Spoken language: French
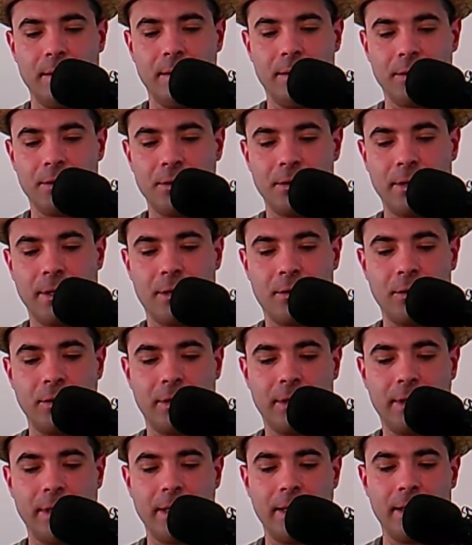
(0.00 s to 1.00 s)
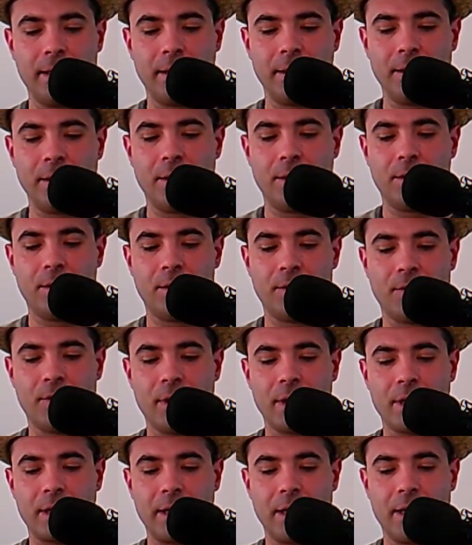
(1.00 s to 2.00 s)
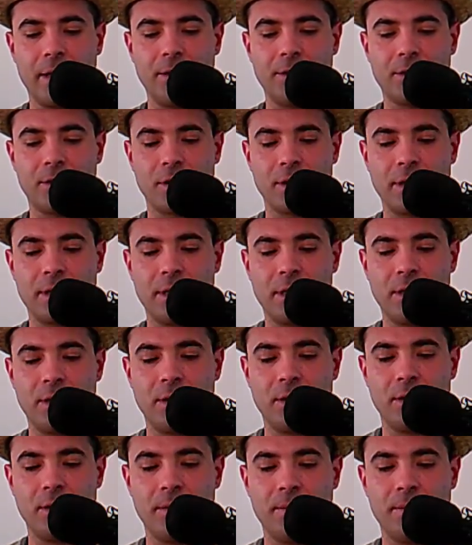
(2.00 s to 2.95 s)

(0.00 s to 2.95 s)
sur les côtés, on voit qu'elle a une sortie